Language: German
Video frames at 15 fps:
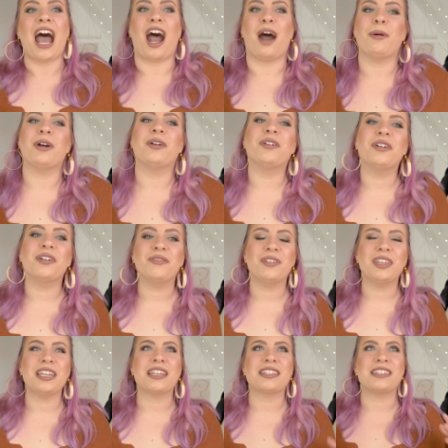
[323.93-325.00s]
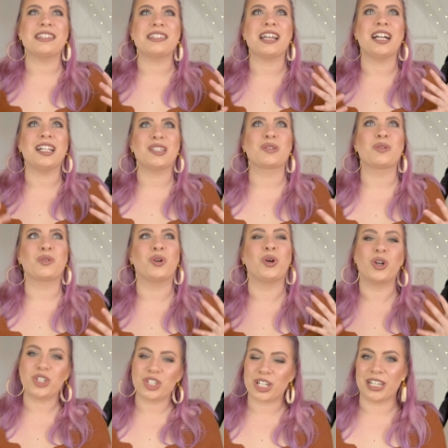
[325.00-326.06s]
Aber irgendwie, es ist halt so
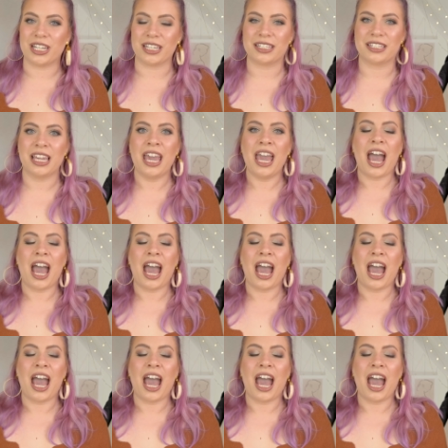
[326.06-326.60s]
kuschelig.